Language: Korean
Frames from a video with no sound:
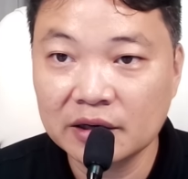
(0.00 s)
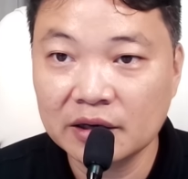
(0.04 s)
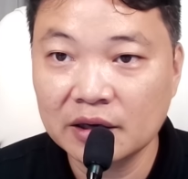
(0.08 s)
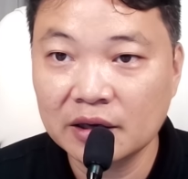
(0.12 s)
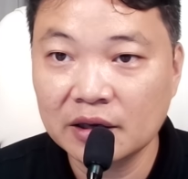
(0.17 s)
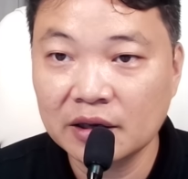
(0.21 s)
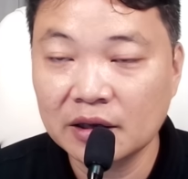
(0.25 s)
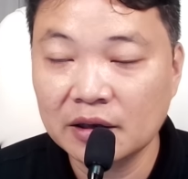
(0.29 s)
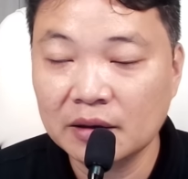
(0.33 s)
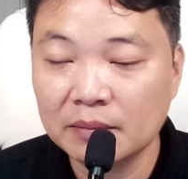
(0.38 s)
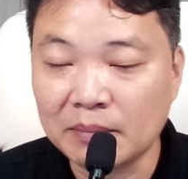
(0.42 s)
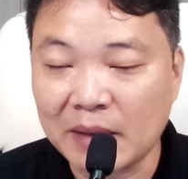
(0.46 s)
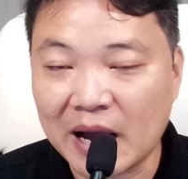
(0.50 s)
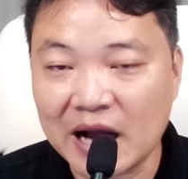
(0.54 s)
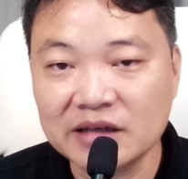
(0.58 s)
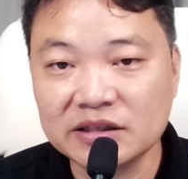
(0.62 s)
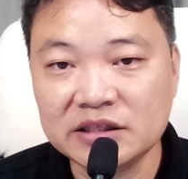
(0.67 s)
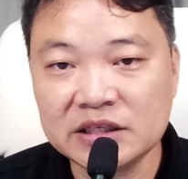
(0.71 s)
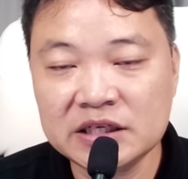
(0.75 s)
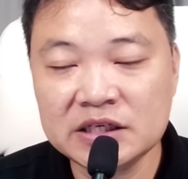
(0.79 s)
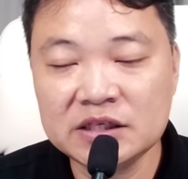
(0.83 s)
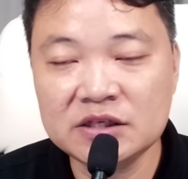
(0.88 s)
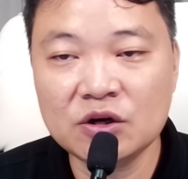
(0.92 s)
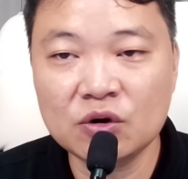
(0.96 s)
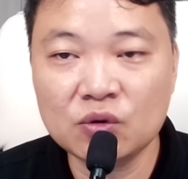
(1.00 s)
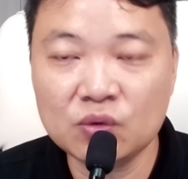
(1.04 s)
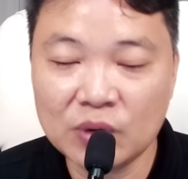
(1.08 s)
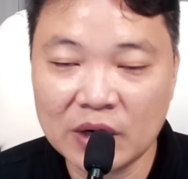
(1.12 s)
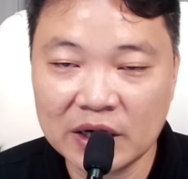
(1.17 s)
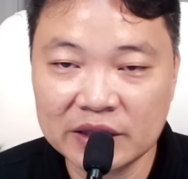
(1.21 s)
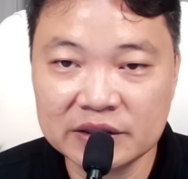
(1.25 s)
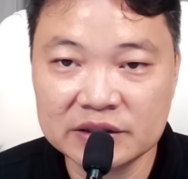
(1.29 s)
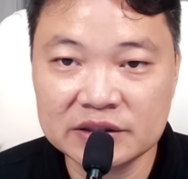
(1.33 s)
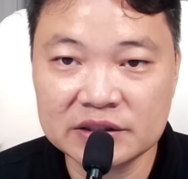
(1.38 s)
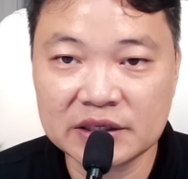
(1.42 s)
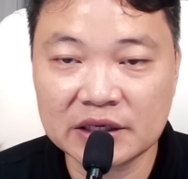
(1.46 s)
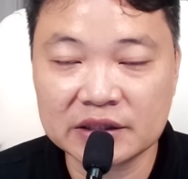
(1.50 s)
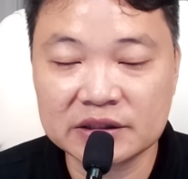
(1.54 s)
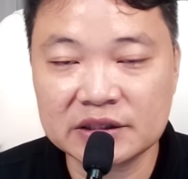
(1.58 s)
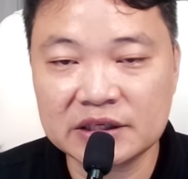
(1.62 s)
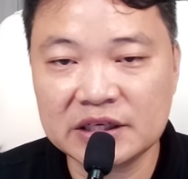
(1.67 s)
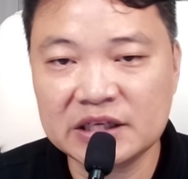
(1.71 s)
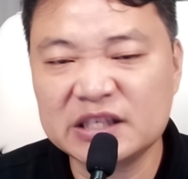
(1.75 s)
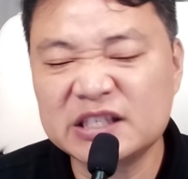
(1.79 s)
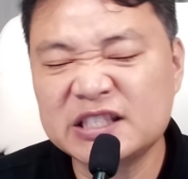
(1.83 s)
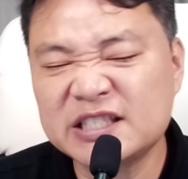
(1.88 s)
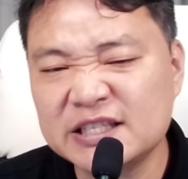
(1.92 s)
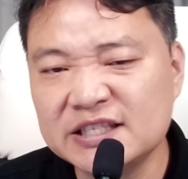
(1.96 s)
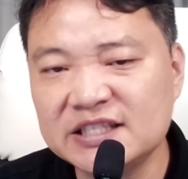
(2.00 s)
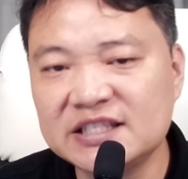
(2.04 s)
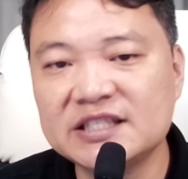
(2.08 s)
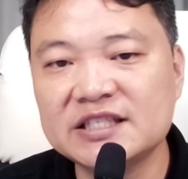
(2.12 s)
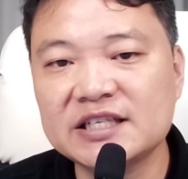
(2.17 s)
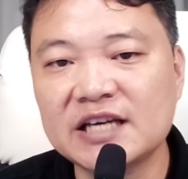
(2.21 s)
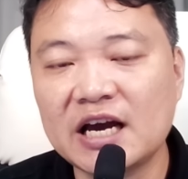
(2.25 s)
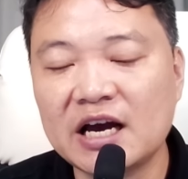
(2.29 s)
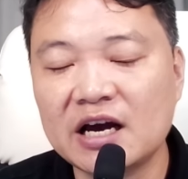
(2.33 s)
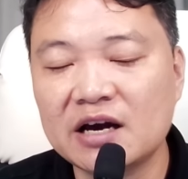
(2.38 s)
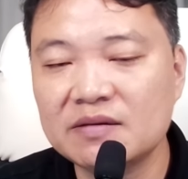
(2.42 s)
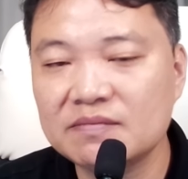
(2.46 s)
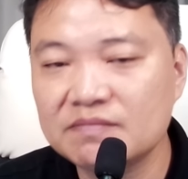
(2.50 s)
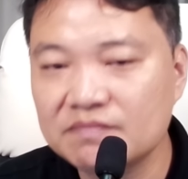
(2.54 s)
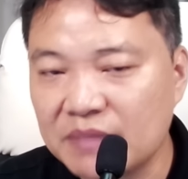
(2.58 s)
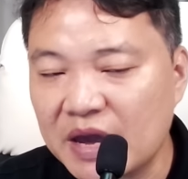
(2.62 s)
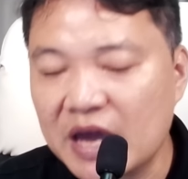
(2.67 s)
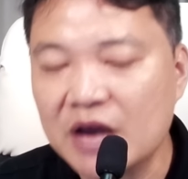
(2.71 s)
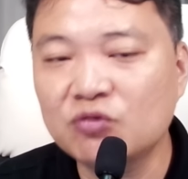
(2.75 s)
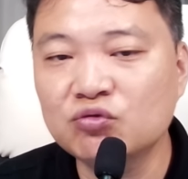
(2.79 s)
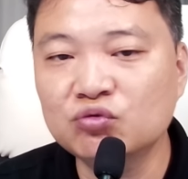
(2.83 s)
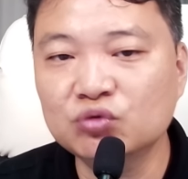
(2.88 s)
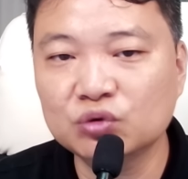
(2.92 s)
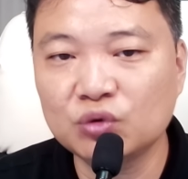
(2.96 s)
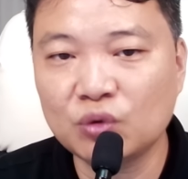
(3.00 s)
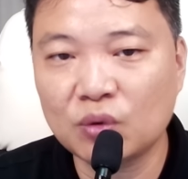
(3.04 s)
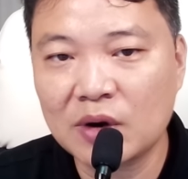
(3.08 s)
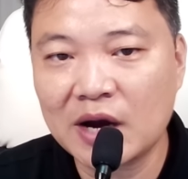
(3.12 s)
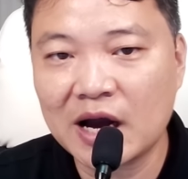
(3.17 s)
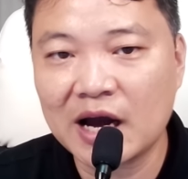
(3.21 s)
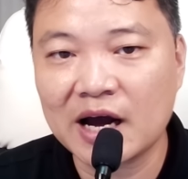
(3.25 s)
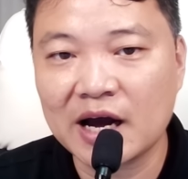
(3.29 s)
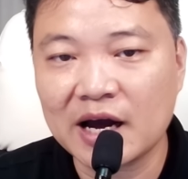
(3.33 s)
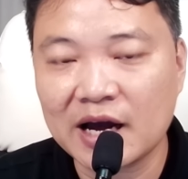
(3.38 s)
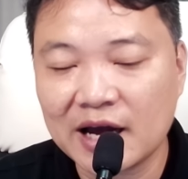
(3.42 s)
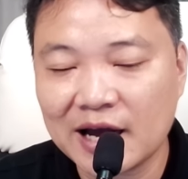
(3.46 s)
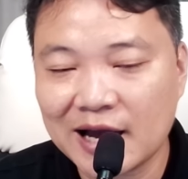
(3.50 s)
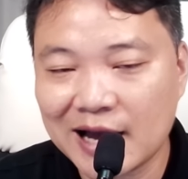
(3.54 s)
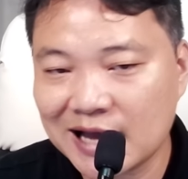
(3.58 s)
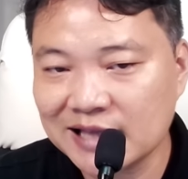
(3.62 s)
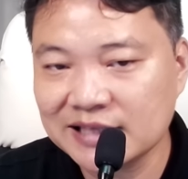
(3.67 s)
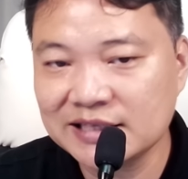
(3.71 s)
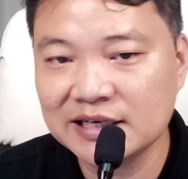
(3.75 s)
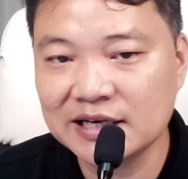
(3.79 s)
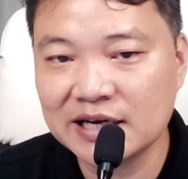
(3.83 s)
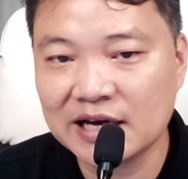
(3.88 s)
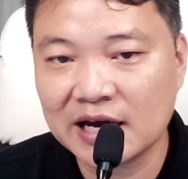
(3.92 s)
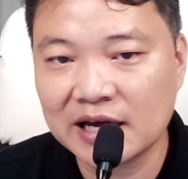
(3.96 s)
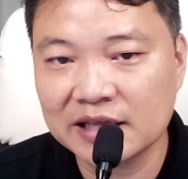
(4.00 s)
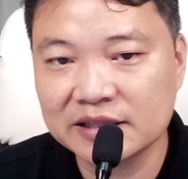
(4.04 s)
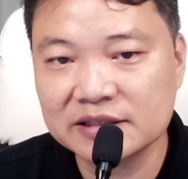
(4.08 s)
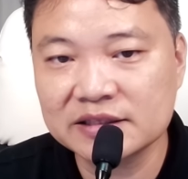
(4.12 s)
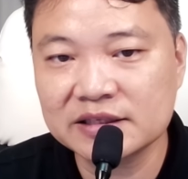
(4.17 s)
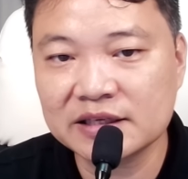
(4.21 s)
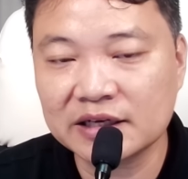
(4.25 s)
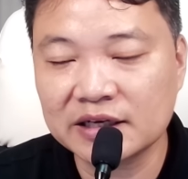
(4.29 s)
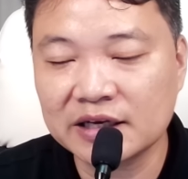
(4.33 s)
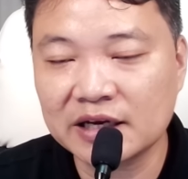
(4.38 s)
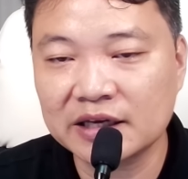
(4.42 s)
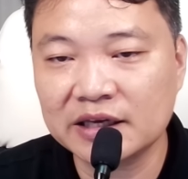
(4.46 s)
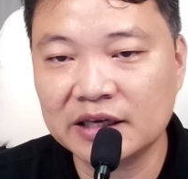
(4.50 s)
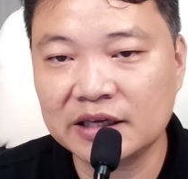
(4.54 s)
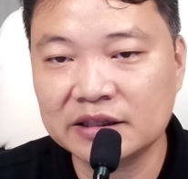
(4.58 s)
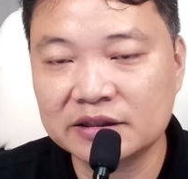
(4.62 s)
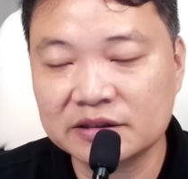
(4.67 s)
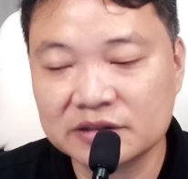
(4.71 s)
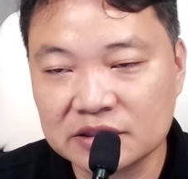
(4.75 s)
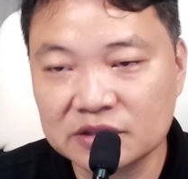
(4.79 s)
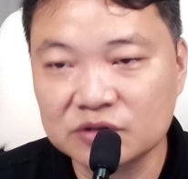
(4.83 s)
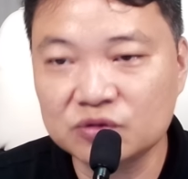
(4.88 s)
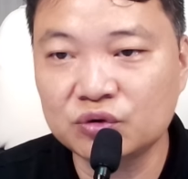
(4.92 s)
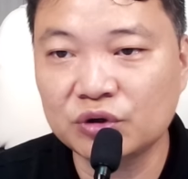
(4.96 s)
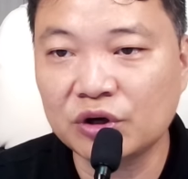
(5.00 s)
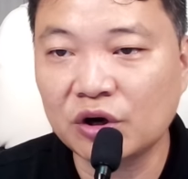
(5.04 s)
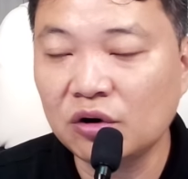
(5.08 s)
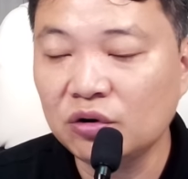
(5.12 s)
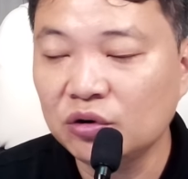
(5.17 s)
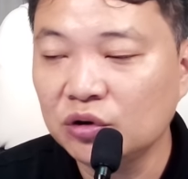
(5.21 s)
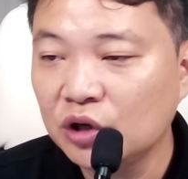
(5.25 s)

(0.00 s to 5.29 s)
망치려고 하는 자들이 진짜 매국노가 아닌가 하는 생각이 들고요.